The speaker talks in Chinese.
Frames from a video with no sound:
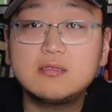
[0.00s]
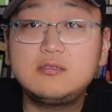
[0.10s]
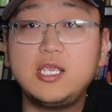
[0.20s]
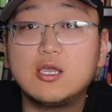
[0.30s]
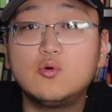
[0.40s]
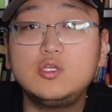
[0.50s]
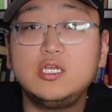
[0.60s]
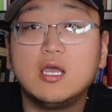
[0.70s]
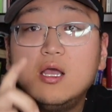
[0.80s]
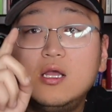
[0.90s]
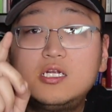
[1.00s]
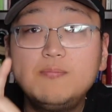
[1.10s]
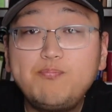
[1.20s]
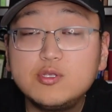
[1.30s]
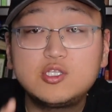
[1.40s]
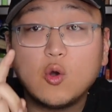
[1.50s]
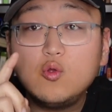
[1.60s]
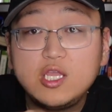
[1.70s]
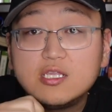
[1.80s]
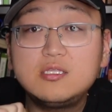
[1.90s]
这个东西是不
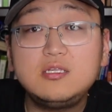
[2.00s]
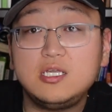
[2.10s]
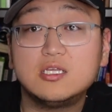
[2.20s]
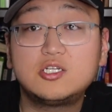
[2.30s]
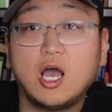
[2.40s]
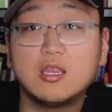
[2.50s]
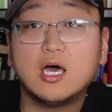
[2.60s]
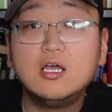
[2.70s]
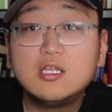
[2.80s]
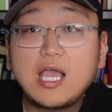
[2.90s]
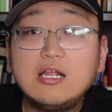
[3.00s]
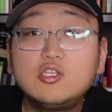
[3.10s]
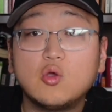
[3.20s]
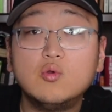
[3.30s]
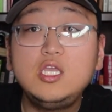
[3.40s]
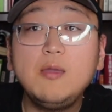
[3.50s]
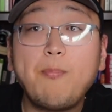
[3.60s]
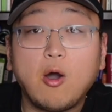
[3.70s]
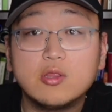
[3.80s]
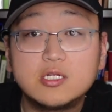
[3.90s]
走你自己的账的，它是走医
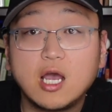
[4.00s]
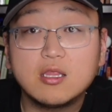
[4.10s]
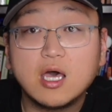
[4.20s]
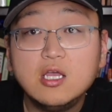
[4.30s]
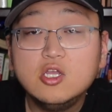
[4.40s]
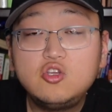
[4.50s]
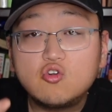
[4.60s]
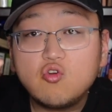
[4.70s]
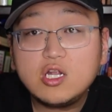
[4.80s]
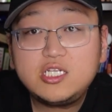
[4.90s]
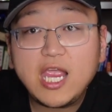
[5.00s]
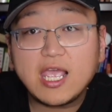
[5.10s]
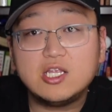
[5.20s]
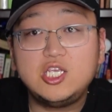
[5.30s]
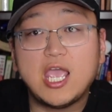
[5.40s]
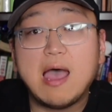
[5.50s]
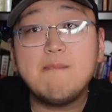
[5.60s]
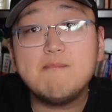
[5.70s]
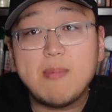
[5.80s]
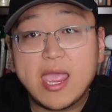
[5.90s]
保的账的。就是说，这个钱
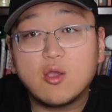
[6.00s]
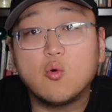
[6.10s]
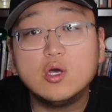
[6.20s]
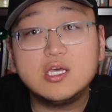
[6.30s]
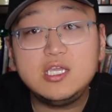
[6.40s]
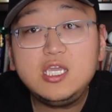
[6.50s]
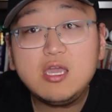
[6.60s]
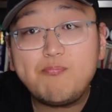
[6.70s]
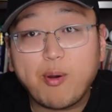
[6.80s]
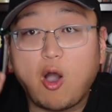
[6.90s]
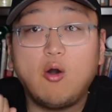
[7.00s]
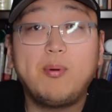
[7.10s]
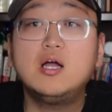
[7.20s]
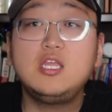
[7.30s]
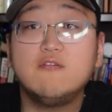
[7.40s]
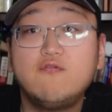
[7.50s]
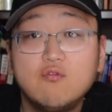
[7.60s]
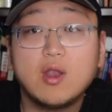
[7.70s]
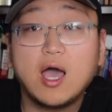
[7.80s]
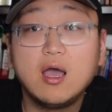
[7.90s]
美国的医保帮你
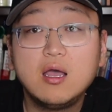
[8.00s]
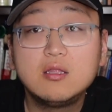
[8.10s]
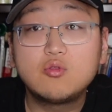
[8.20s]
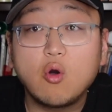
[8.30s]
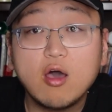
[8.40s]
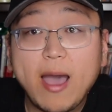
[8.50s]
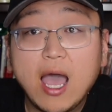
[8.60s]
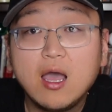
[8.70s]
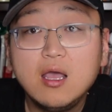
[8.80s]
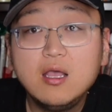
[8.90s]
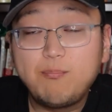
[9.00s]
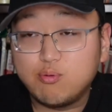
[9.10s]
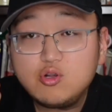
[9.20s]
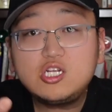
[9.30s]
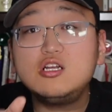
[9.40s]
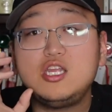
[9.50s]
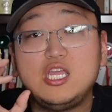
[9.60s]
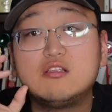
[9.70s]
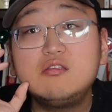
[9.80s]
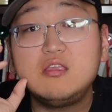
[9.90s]
付了，懂了吧？不是
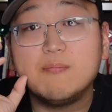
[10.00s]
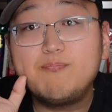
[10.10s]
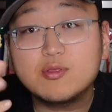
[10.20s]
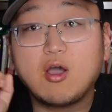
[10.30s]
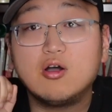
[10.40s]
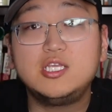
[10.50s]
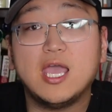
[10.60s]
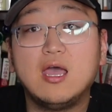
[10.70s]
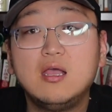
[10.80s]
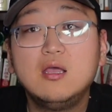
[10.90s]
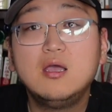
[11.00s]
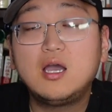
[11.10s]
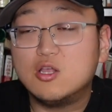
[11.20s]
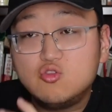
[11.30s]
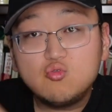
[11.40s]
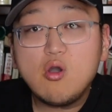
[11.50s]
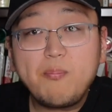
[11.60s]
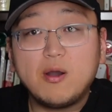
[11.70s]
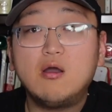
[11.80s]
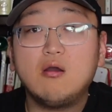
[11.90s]
你自己不掏钱，很多
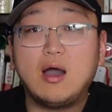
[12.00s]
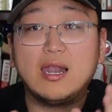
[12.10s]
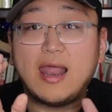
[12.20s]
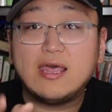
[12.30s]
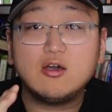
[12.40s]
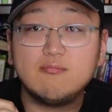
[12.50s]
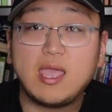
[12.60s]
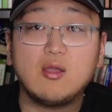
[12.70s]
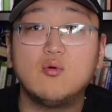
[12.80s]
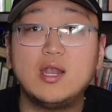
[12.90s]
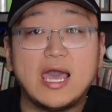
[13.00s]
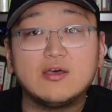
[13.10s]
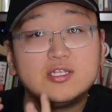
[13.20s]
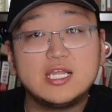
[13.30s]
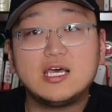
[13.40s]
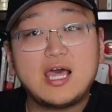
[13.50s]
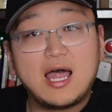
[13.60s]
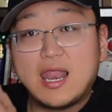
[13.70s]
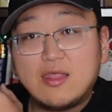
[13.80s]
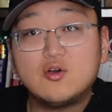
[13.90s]
朋友啊来到美国、来到加拿
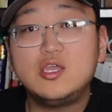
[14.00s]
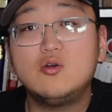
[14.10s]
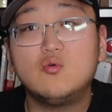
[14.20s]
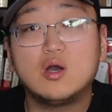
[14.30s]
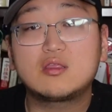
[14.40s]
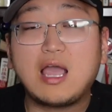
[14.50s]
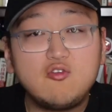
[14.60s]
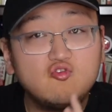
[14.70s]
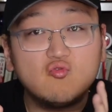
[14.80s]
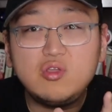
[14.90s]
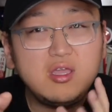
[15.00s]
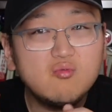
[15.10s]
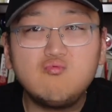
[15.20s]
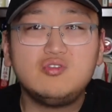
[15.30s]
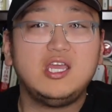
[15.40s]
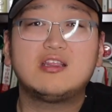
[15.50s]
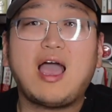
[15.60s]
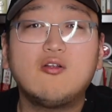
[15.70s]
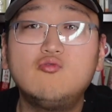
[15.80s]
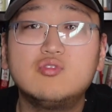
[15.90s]
大、来到英国，他容易误解
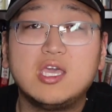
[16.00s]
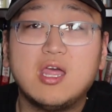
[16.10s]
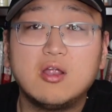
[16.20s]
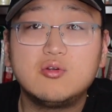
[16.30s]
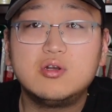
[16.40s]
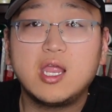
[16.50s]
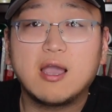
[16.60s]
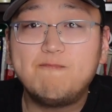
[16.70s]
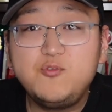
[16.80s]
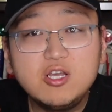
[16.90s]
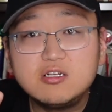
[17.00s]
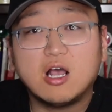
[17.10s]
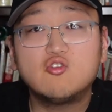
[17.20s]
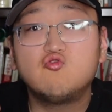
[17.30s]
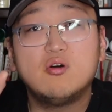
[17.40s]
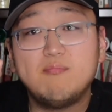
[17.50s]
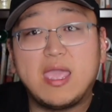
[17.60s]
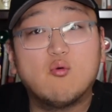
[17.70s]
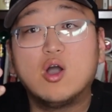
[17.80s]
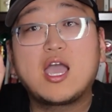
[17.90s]
大众的一点就是这个，经常说
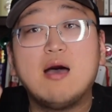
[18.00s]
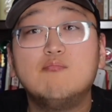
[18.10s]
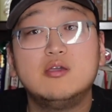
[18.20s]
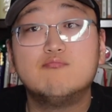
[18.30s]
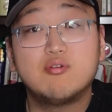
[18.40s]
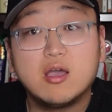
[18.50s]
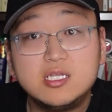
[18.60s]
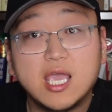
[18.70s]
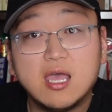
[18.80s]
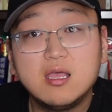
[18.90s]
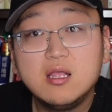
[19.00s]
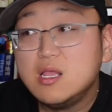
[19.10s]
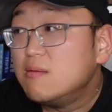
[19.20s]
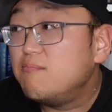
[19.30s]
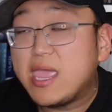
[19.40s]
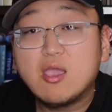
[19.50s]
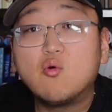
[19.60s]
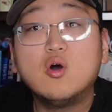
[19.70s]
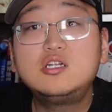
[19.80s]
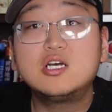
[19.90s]
美国看病不要钱，美
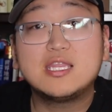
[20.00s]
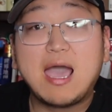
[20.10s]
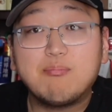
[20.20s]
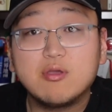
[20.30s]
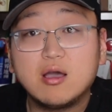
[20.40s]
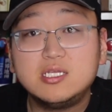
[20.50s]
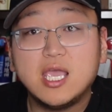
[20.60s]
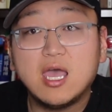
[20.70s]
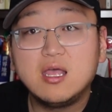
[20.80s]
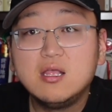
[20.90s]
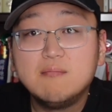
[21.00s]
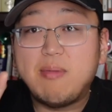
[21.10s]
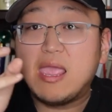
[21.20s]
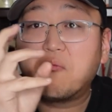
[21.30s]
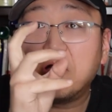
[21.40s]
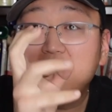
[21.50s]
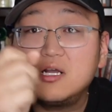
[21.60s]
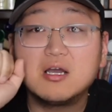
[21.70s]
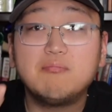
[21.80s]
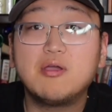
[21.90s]
国这那不要钱，美国
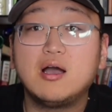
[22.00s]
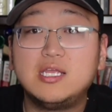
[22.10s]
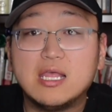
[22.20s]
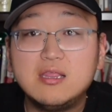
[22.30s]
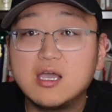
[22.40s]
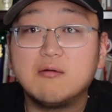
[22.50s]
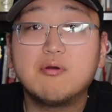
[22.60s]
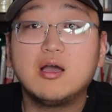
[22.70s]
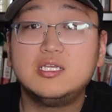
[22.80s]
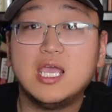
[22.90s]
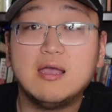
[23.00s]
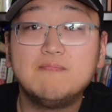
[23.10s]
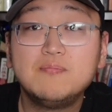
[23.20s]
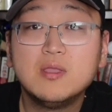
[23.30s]
这个不要钱，那个不要钱。